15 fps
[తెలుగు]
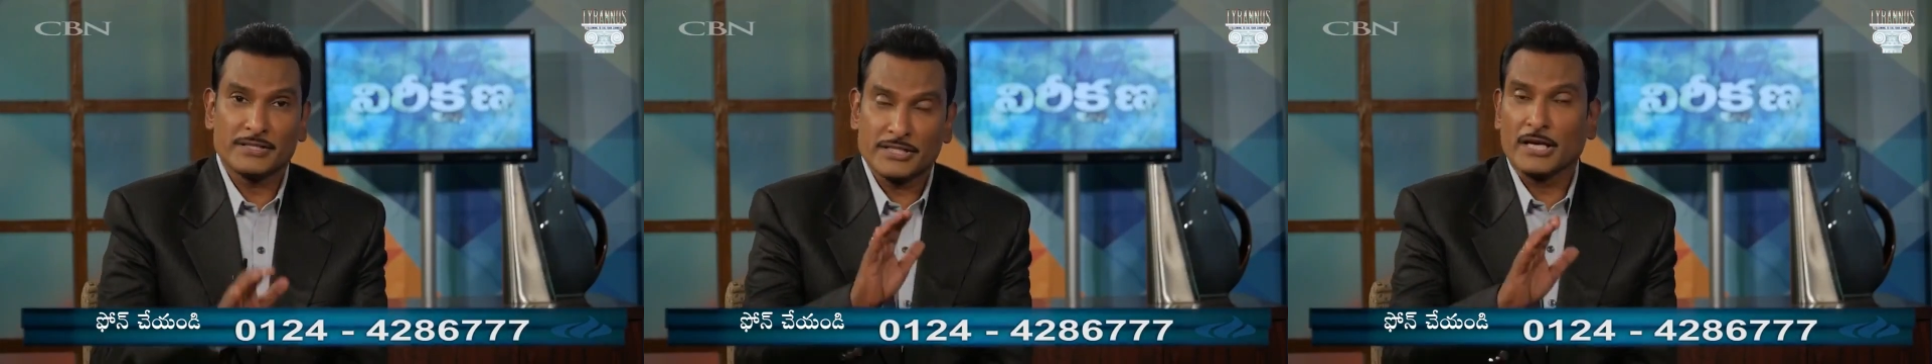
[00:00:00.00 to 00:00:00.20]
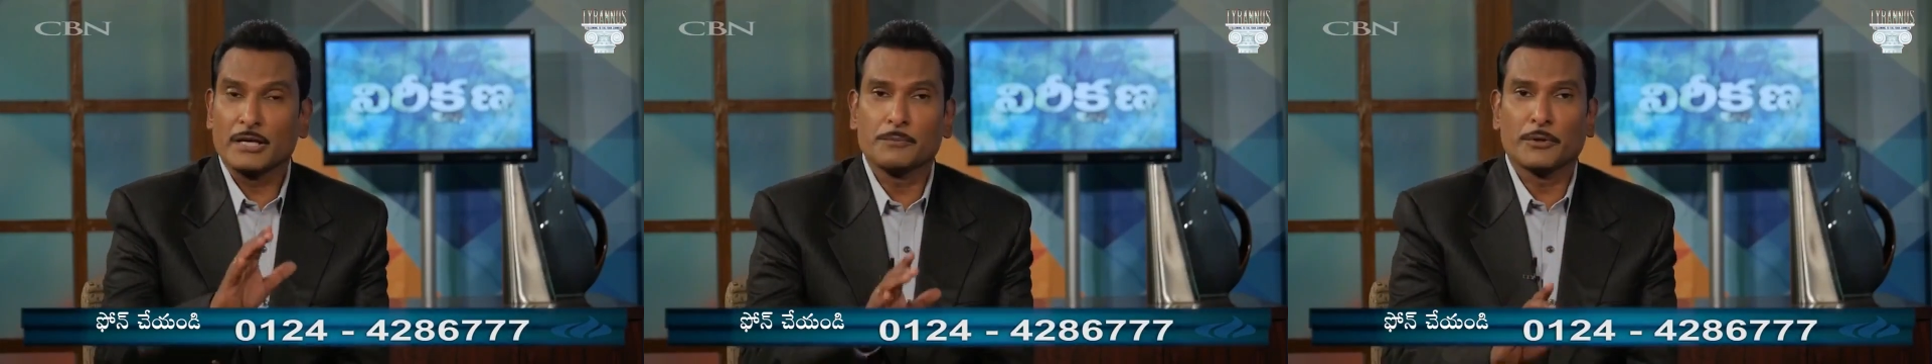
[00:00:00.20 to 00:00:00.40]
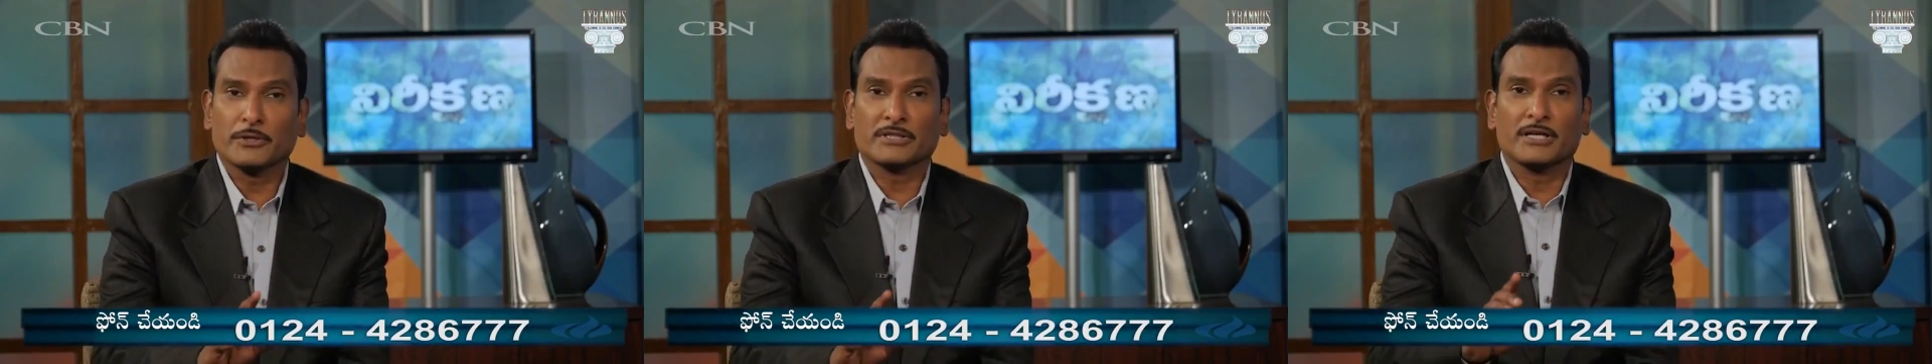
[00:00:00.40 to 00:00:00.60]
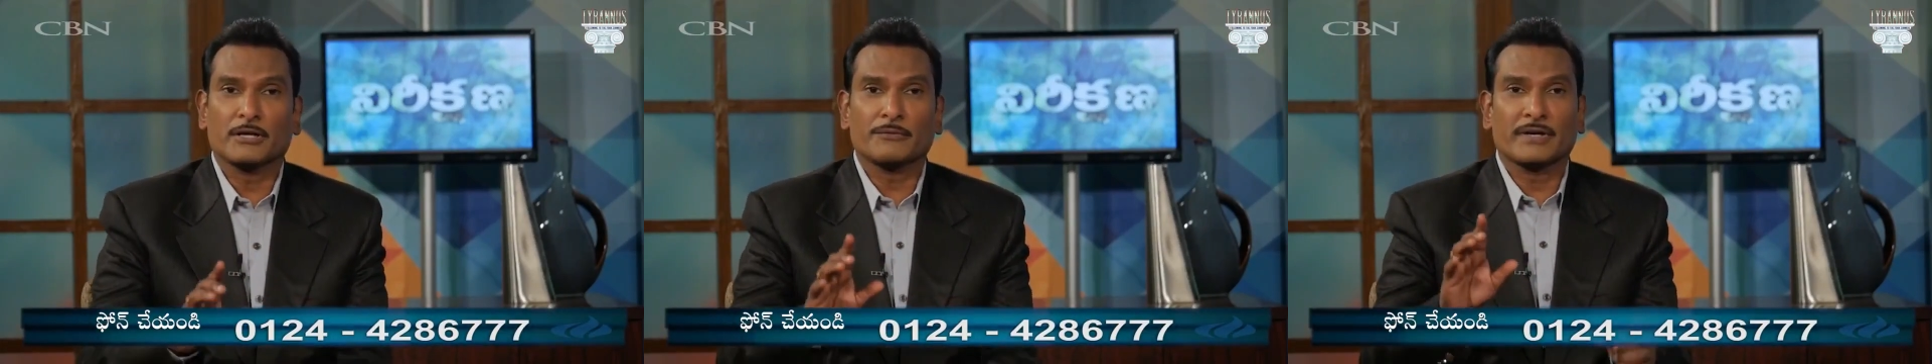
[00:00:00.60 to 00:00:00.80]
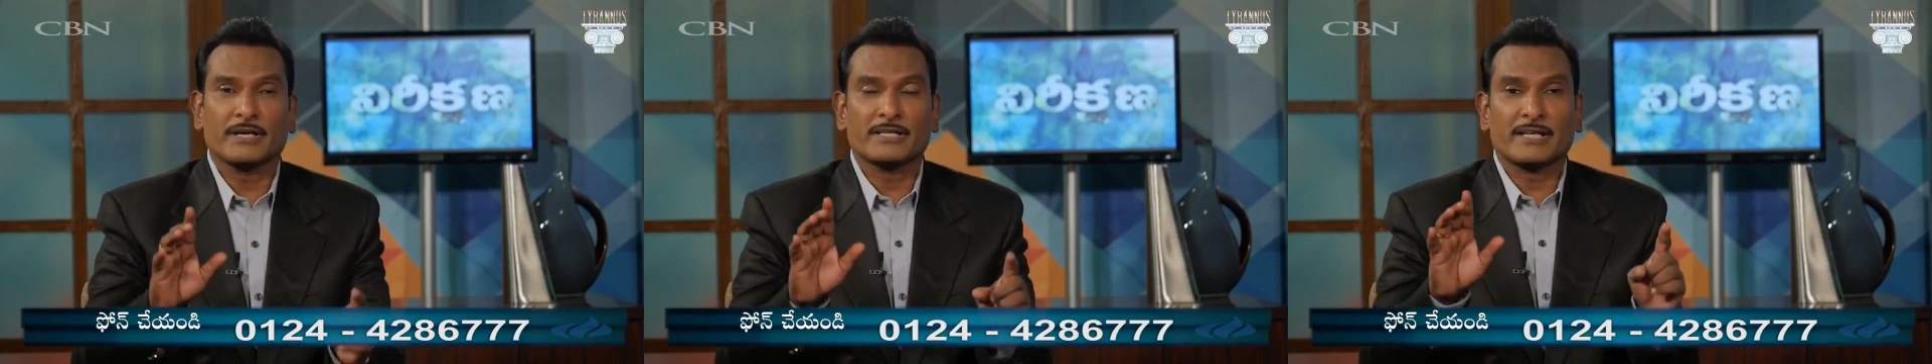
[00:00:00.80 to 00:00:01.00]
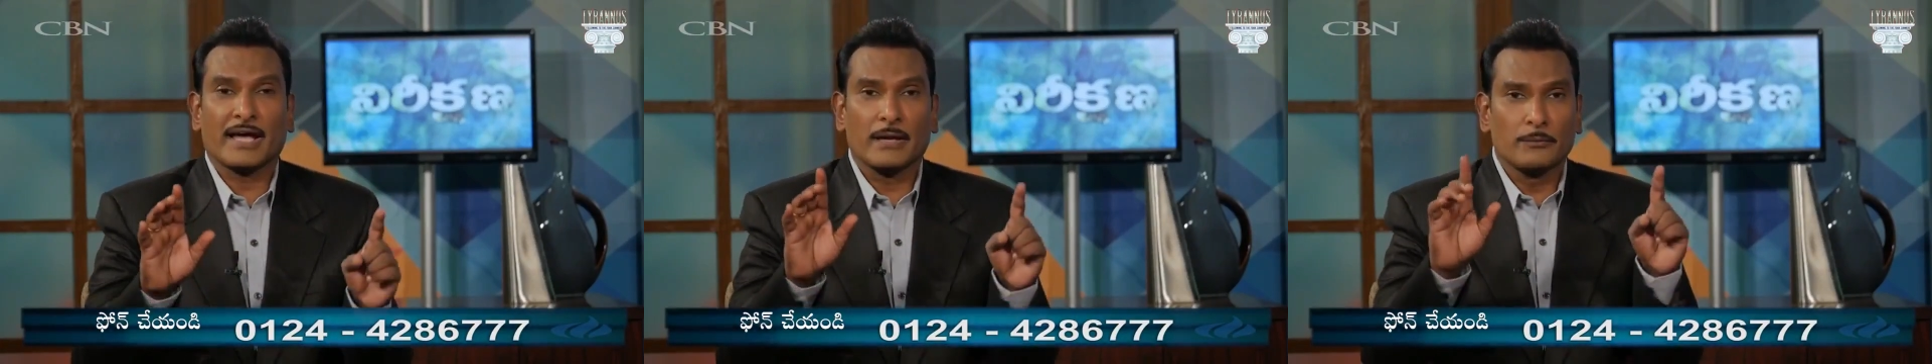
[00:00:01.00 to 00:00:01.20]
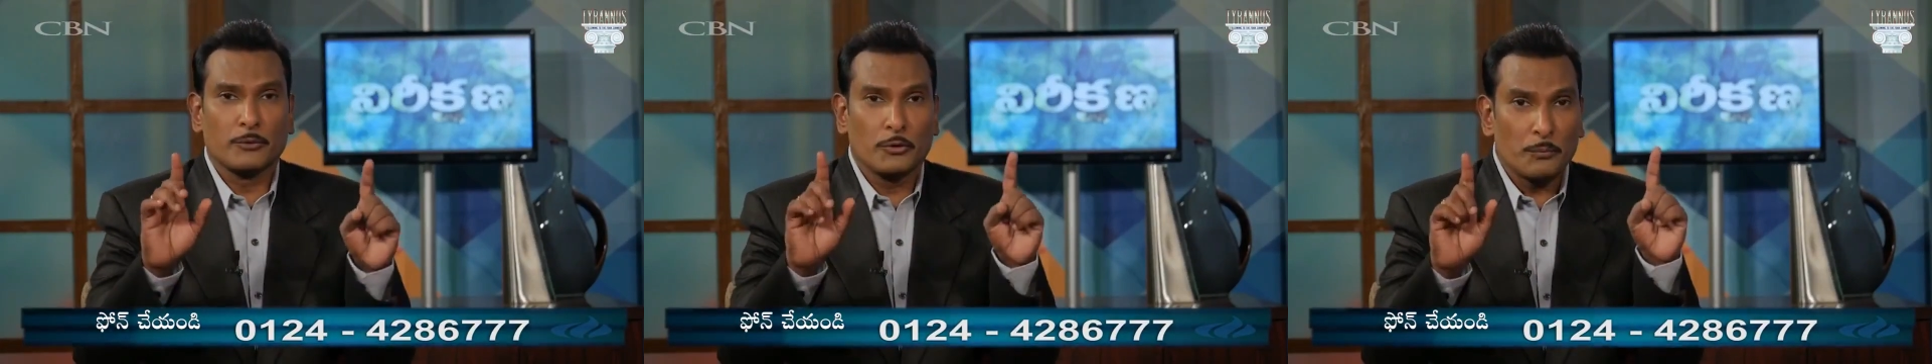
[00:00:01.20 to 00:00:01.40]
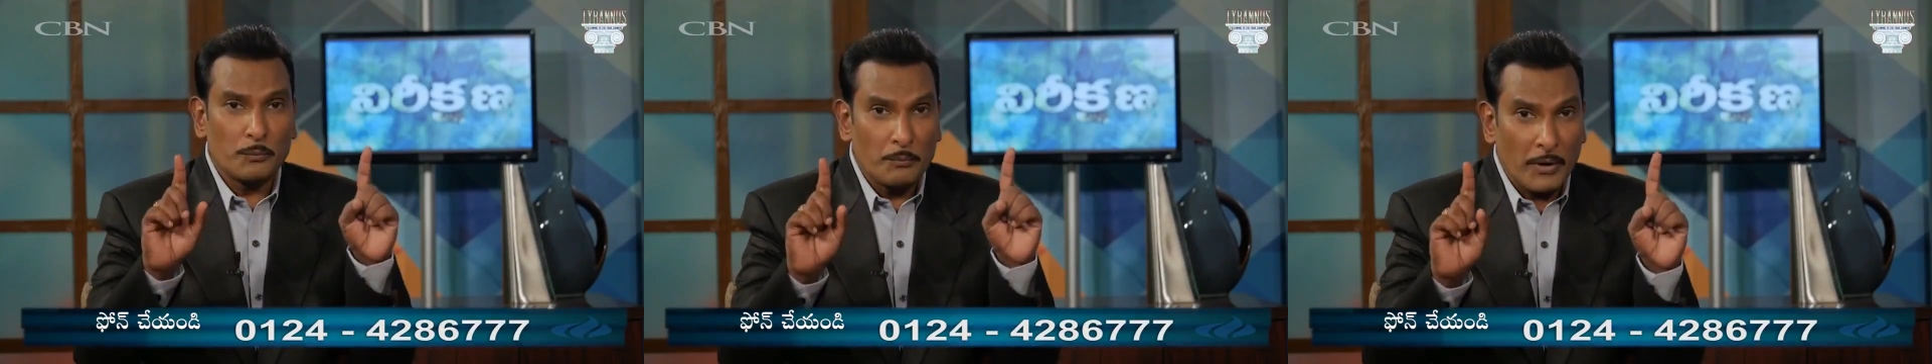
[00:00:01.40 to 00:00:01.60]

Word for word: చనిపోతున్నటువంటి టైంలో